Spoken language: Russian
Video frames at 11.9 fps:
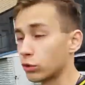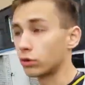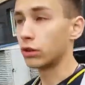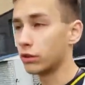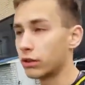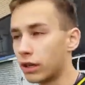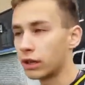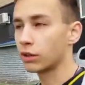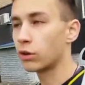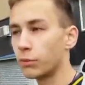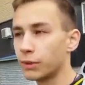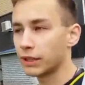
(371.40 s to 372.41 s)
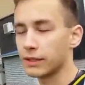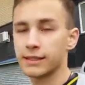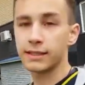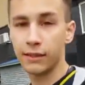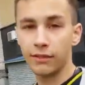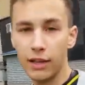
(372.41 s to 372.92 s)
что огромной
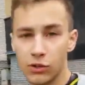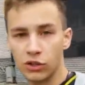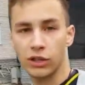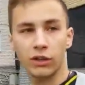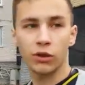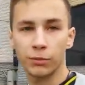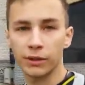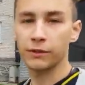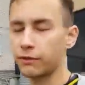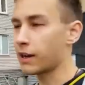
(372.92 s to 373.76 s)
составляющей, огромной